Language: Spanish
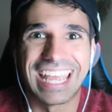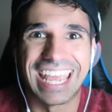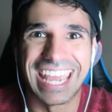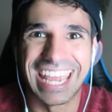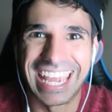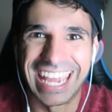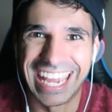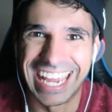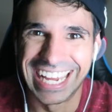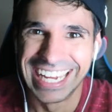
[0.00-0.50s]

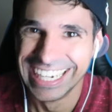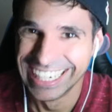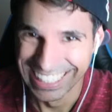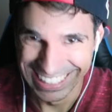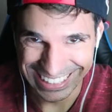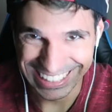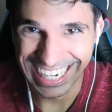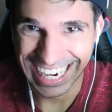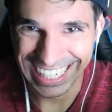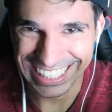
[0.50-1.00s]
Y
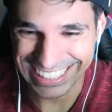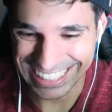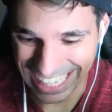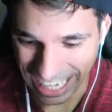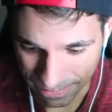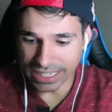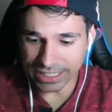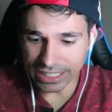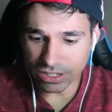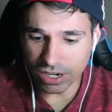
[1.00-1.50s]
ya
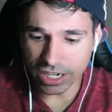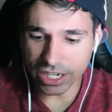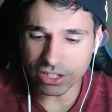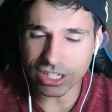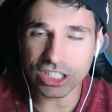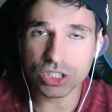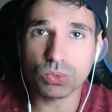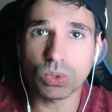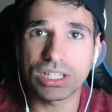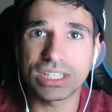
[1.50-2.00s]
está. Yo tengo aquí
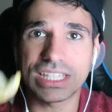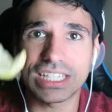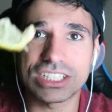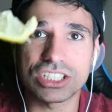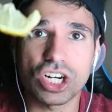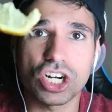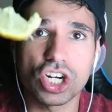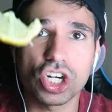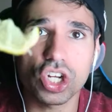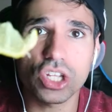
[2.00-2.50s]
unas
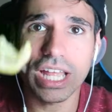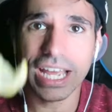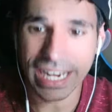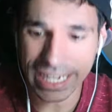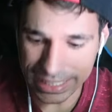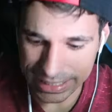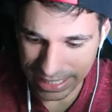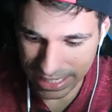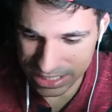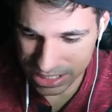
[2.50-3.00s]
cuantas
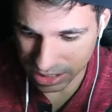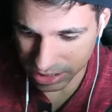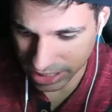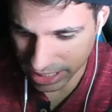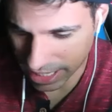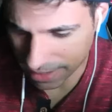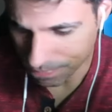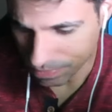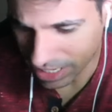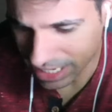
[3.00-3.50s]
rodajitas de